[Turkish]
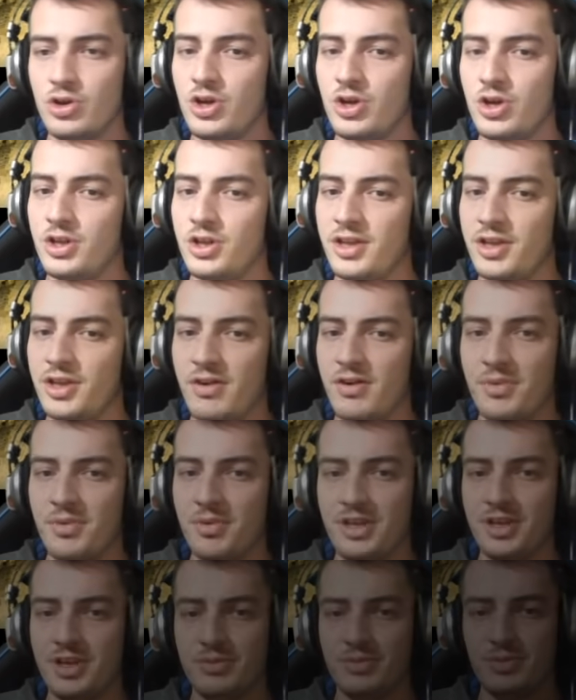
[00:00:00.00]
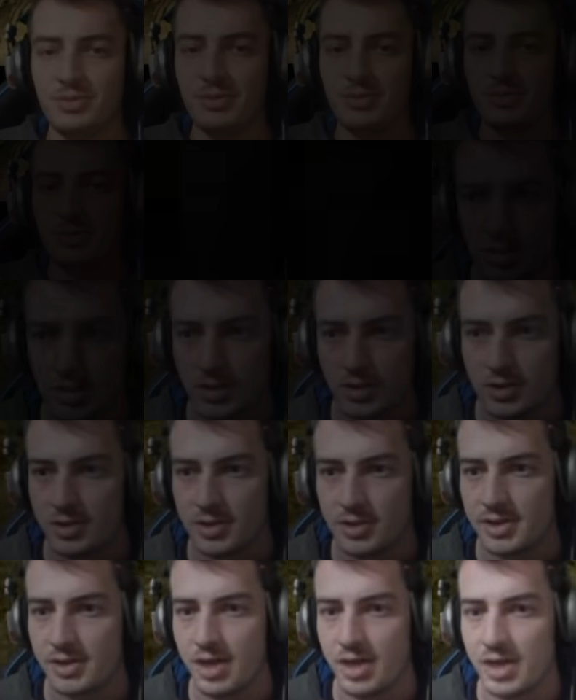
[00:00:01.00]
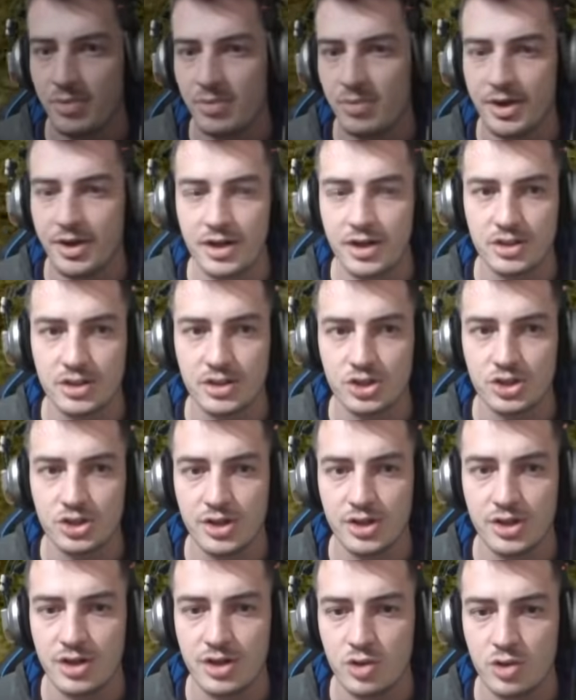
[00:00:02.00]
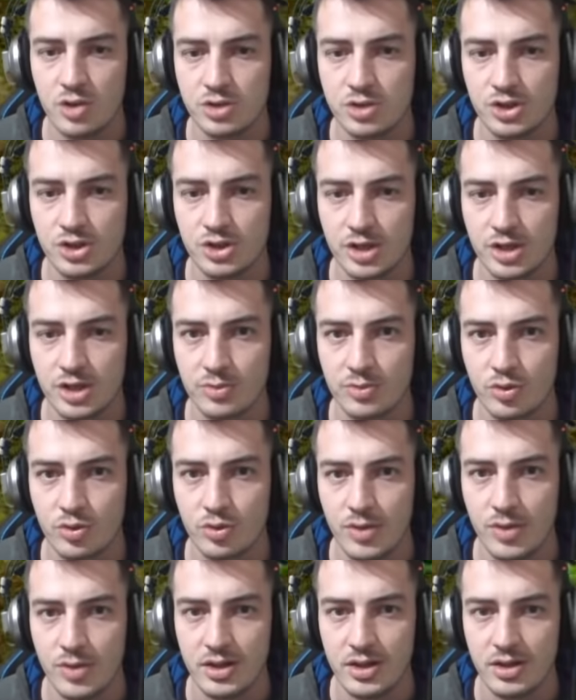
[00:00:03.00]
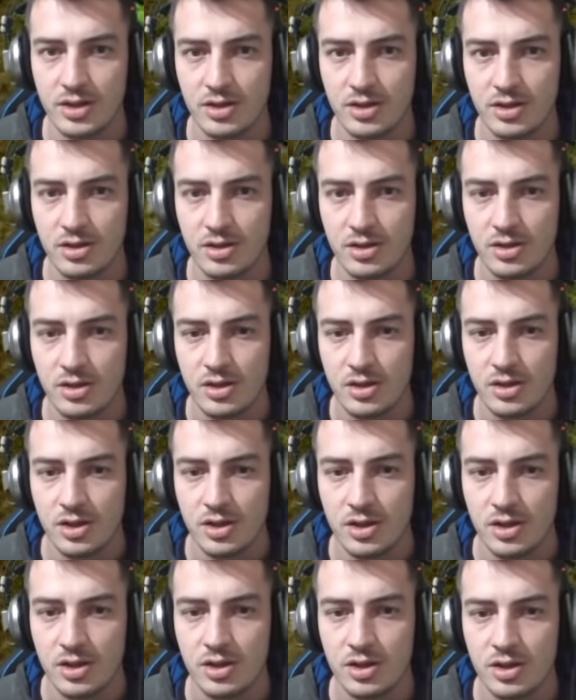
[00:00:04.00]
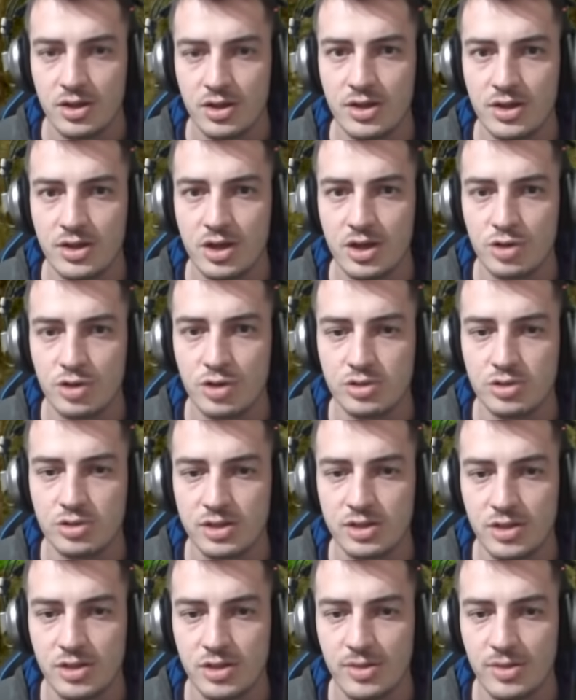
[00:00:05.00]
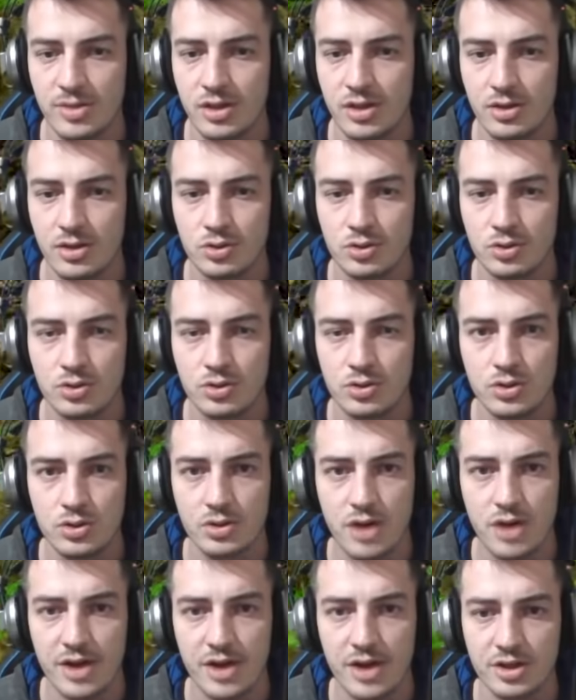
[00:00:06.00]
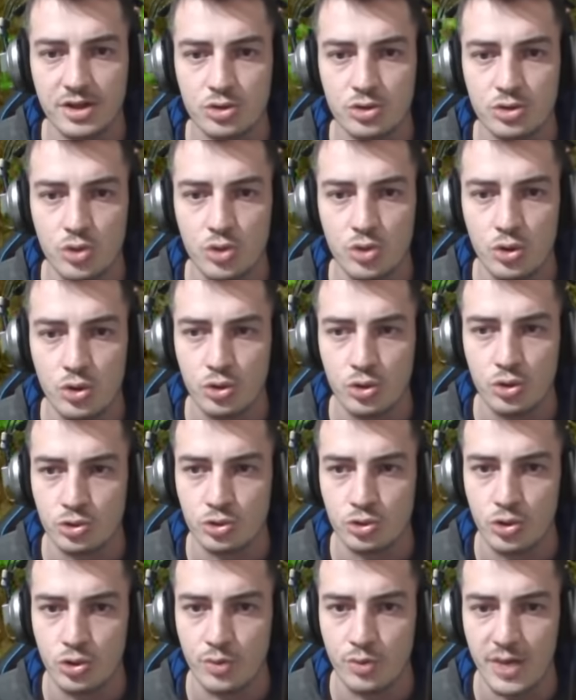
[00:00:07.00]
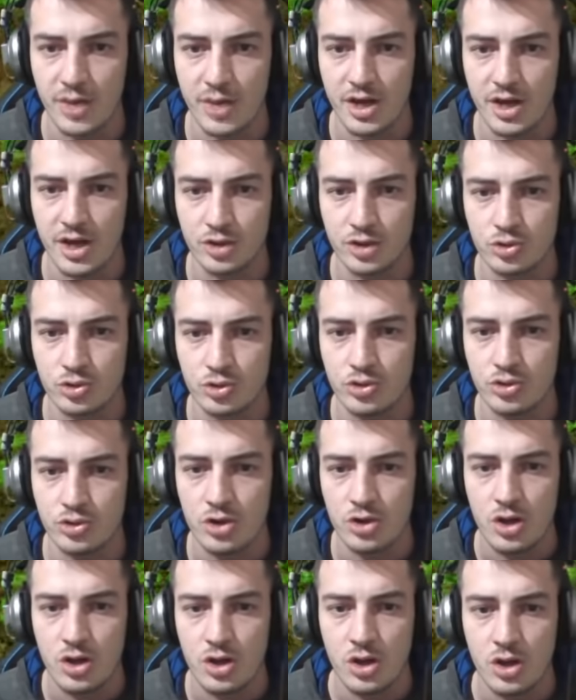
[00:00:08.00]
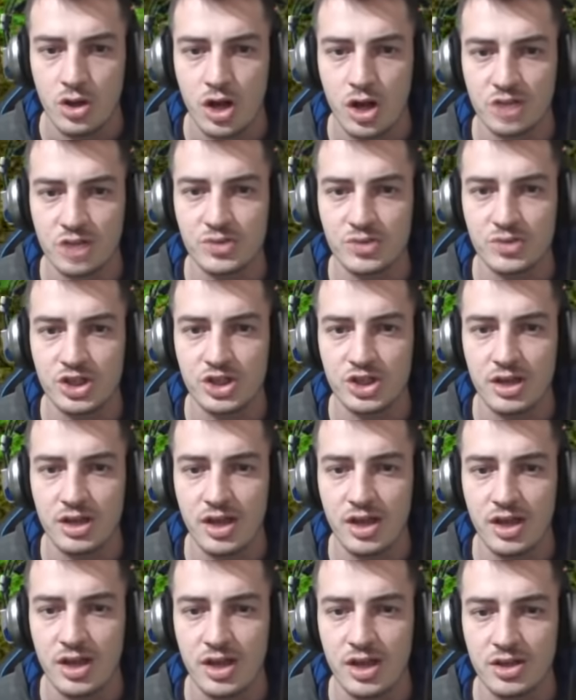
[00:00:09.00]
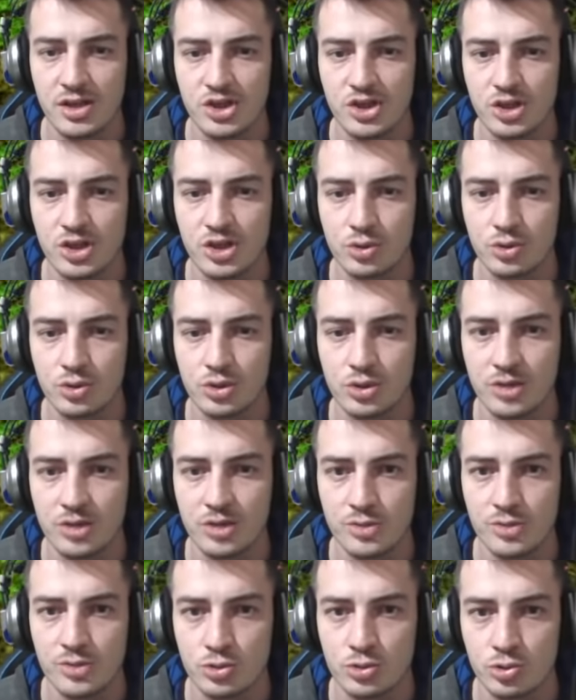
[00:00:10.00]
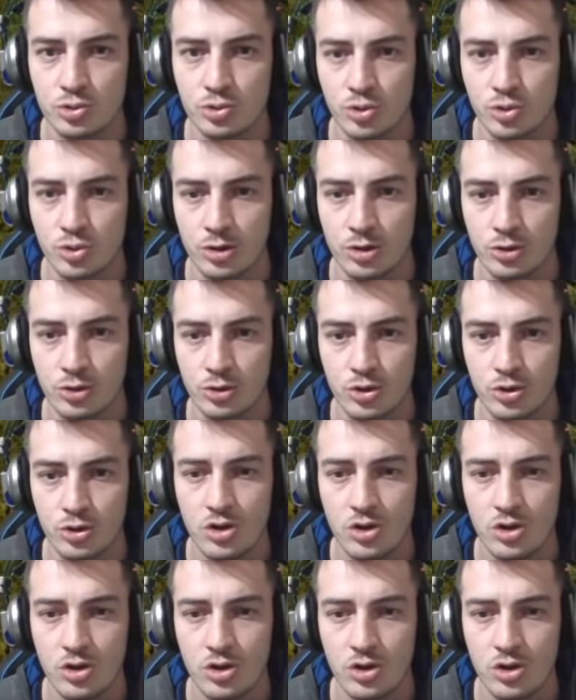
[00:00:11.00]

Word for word: Devam edelim şimdi. Selamlar arkadaşlar. Kaos gelecekti normalde. Ee, yeni kaos sistemi herkes söylüyor. Zor, bayağı zor. 60 kille yeşil kutu, kırmızı kutu zor alınıyor.